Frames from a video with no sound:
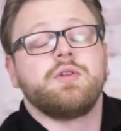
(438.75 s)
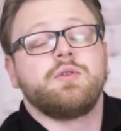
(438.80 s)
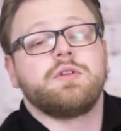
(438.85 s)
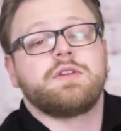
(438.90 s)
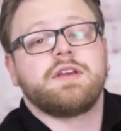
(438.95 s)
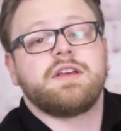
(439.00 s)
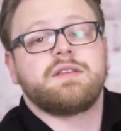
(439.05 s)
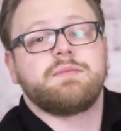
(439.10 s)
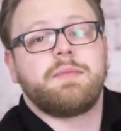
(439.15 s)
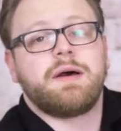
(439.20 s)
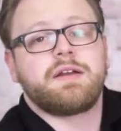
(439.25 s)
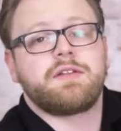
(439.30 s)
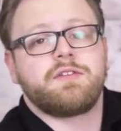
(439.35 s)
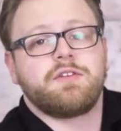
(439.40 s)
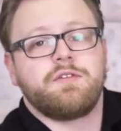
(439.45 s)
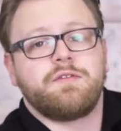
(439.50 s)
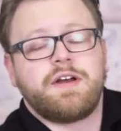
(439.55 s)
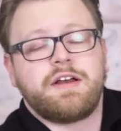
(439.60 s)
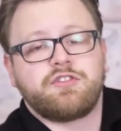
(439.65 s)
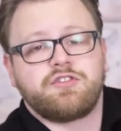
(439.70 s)
Tutaj jest
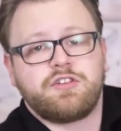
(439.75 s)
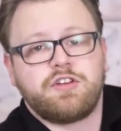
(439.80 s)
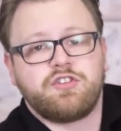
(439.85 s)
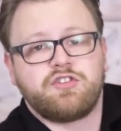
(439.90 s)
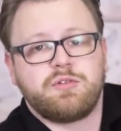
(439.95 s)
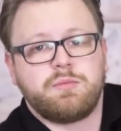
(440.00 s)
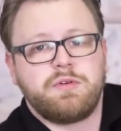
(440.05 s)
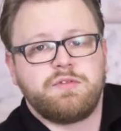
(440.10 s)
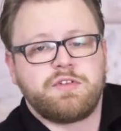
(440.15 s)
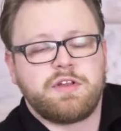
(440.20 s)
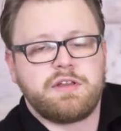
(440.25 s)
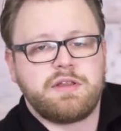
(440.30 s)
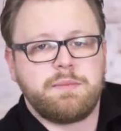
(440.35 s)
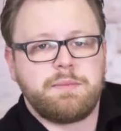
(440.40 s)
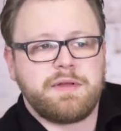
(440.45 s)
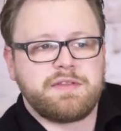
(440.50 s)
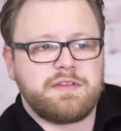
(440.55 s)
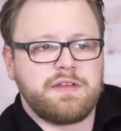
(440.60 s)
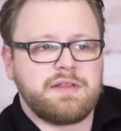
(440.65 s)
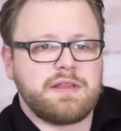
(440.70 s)
bardzo ważne, żeby wtedy
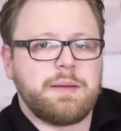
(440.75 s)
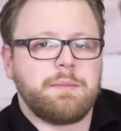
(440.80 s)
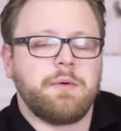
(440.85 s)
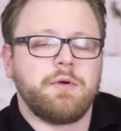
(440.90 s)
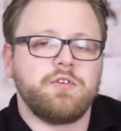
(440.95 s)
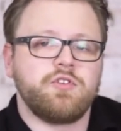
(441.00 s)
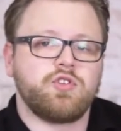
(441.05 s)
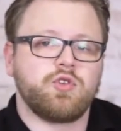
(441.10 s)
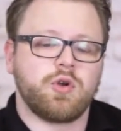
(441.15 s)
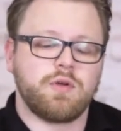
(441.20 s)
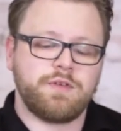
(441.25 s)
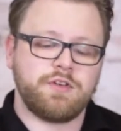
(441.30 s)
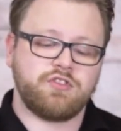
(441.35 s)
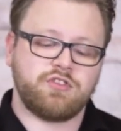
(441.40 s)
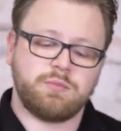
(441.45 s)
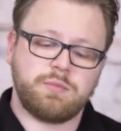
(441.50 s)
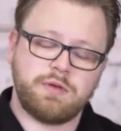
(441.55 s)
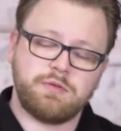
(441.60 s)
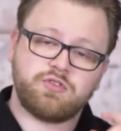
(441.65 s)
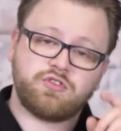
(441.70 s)
pacjenta poinstruować,
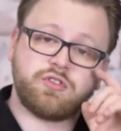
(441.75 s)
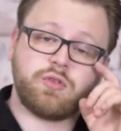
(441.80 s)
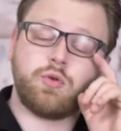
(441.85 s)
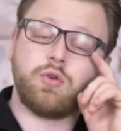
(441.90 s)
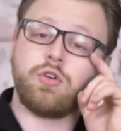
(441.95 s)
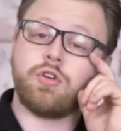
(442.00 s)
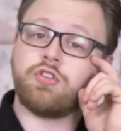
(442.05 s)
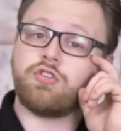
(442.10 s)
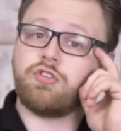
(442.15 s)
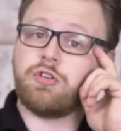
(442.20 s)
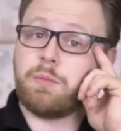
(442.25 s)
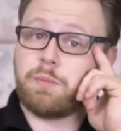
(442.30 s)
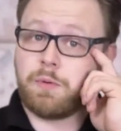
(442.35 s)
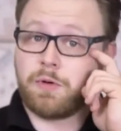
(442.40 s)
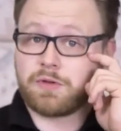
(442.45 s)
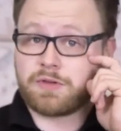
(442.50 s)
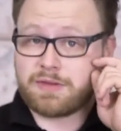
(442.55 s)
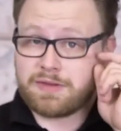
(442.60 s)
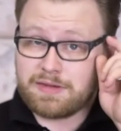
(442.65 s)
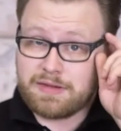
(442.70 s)
żeby w szczególności
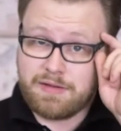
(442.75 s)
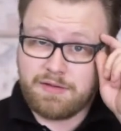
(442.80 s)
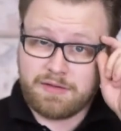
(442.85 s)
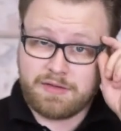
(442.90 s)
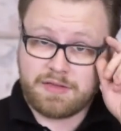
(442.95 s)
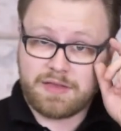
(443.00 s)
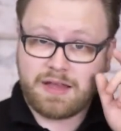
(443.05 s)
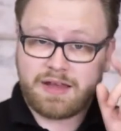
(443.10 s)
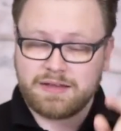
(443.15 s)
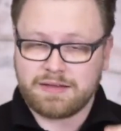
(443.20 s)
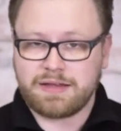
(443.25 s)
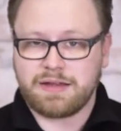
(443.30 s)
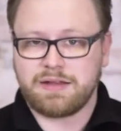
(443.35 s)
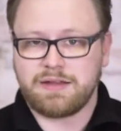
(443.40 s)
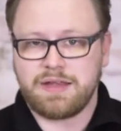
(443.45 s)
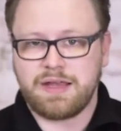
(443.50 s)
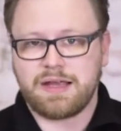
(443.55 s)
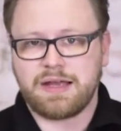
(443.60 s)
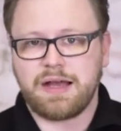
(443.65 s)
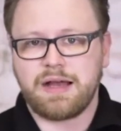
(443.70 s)
po tych
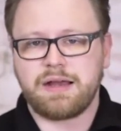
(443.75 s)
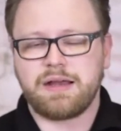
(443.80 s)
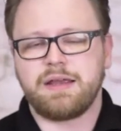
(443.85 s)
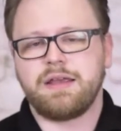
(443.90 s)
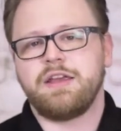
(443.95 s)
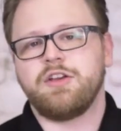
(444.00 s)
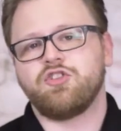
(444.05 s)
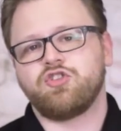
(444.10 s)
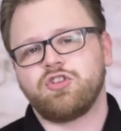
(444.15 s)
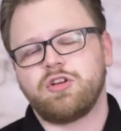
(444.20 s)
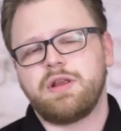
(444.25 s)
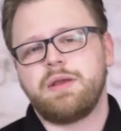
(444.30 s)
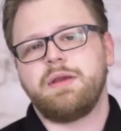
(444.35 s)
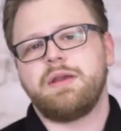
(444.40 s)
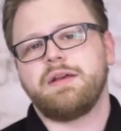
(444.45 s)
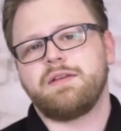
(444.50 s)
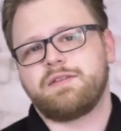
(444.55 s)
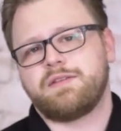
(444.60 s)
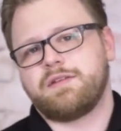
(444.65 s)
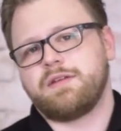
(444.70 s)
technikach, jeżeli
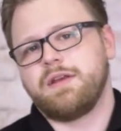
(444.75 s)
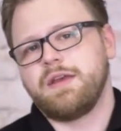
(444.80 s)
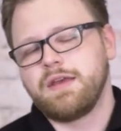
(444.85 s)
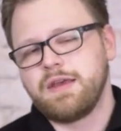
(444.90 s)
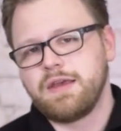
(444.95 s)
jest